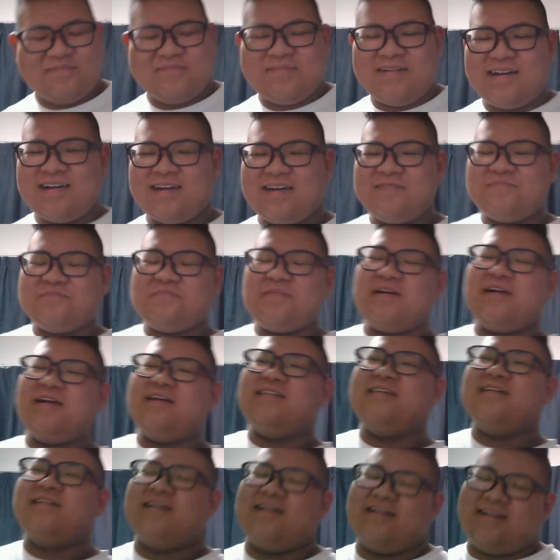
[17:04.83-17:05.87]
漫画いっぱい買い
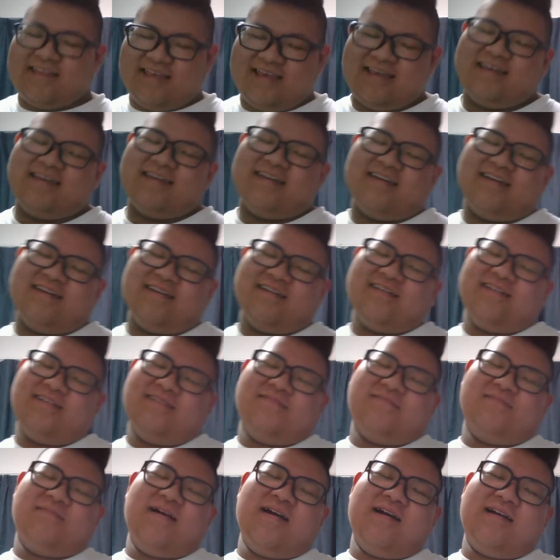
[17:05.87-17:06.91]
たいからね
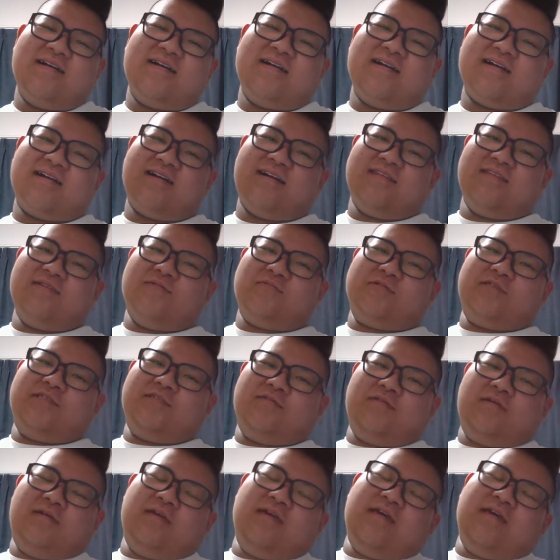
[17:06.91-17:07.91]
漫画金欲しいね